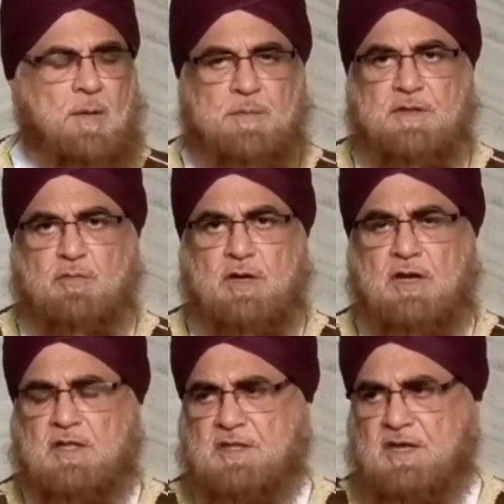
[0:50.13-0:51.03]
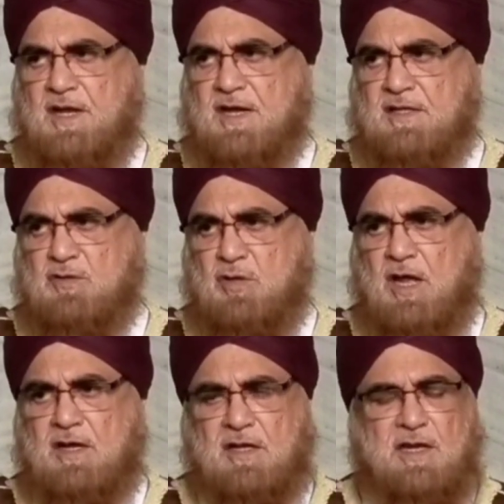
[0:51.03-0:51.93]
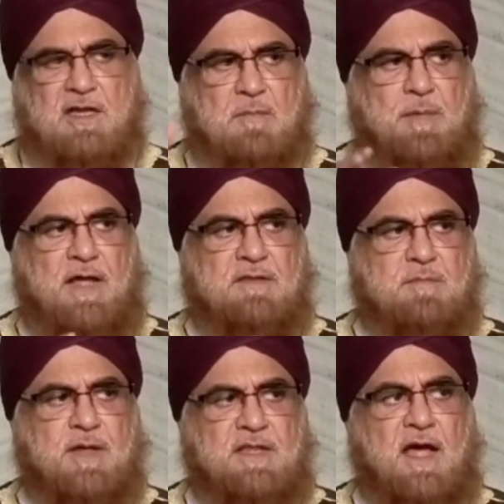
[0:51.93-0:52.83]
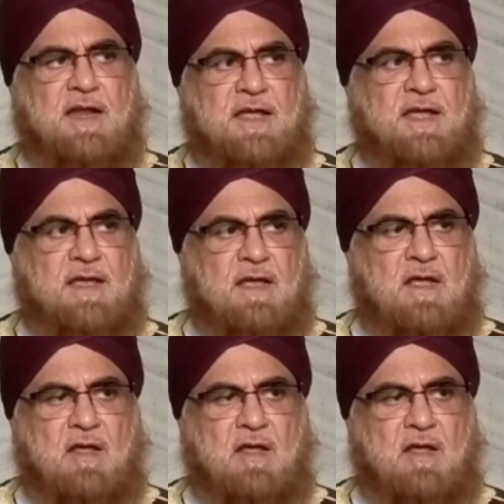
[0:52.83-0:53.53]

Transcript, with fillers: आपने सुना ना दरियागंज जो लाल किले के पास बाज़ार है